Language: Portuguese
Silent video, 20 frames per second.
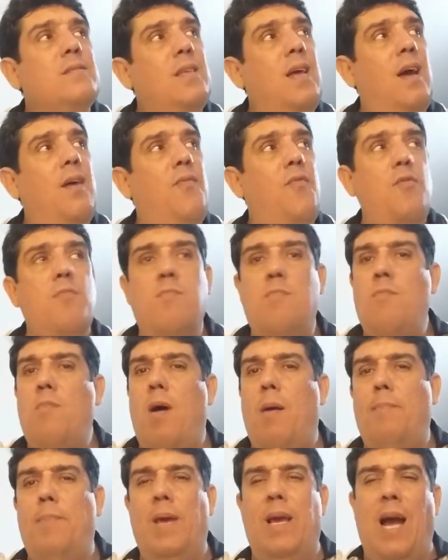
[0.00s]
Né? Foi
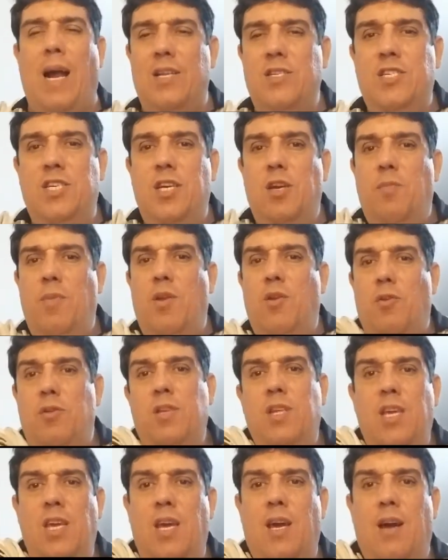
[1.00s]
uma picardia, uma
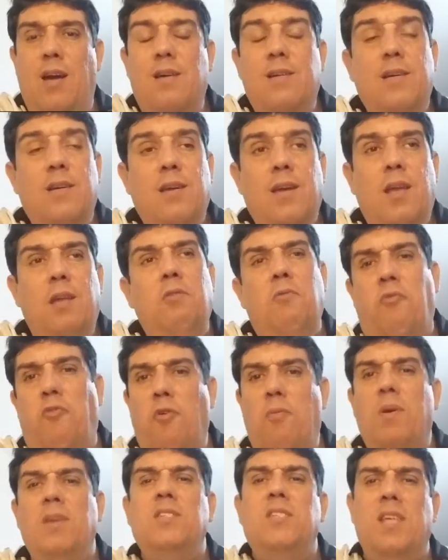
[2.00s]
ironia, e não
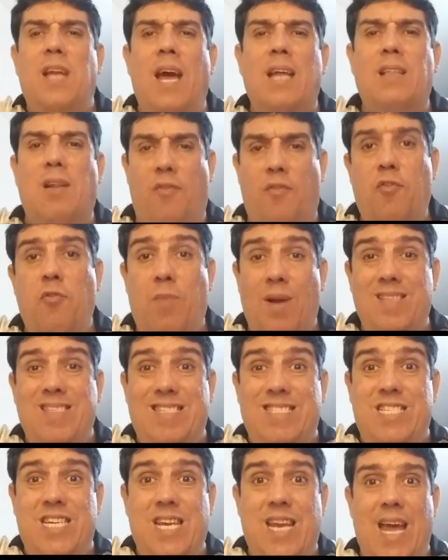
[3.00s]
foi uma indireta, foi uma
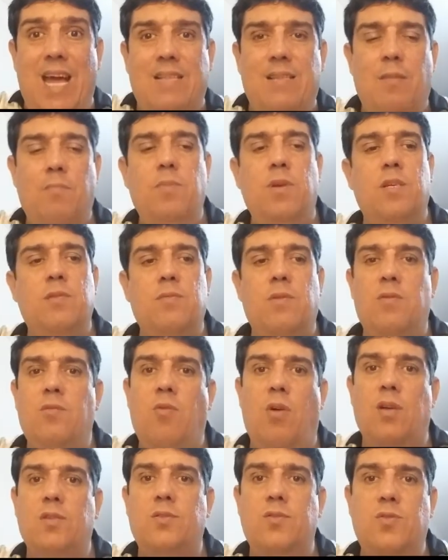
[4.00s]
direta mesmo. Eu
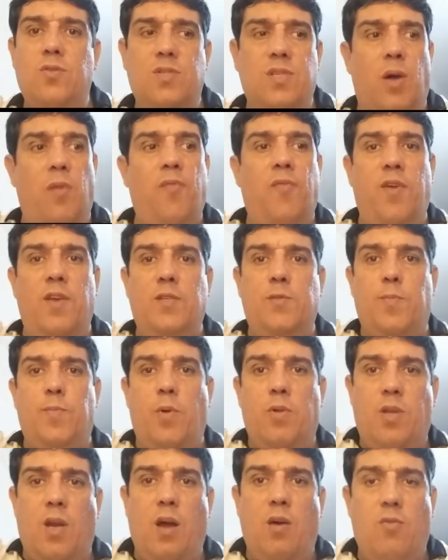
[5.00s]
não gosto de usar o Face
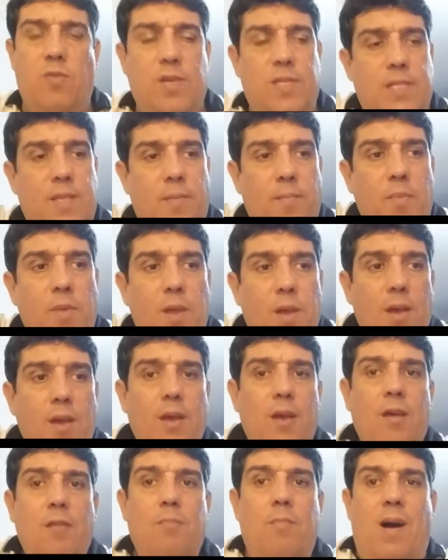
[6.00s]
para outra coisa.
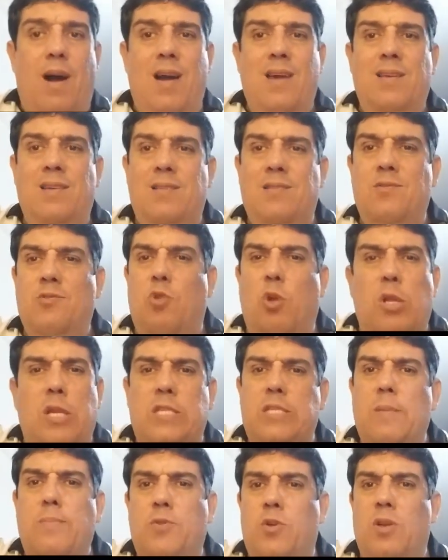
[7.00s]
Mas não estou
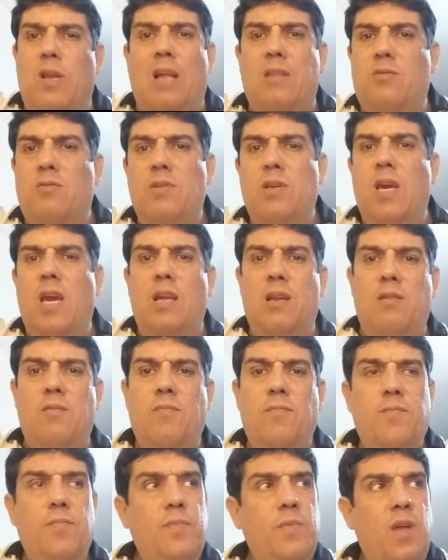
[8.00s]
decepcionado com ninguém,
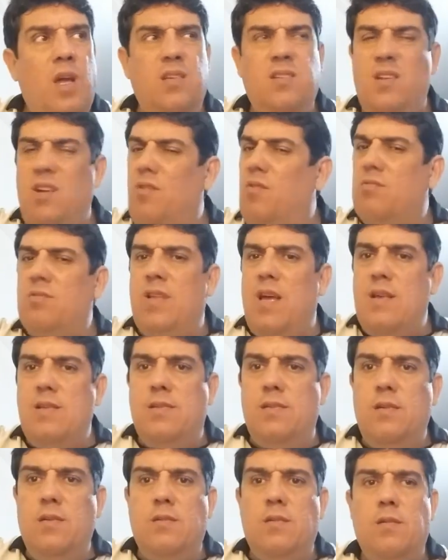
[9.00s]
não. Às vezes
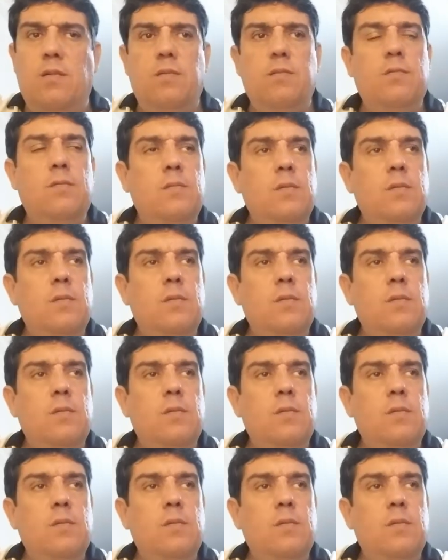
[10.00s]
acontece isso.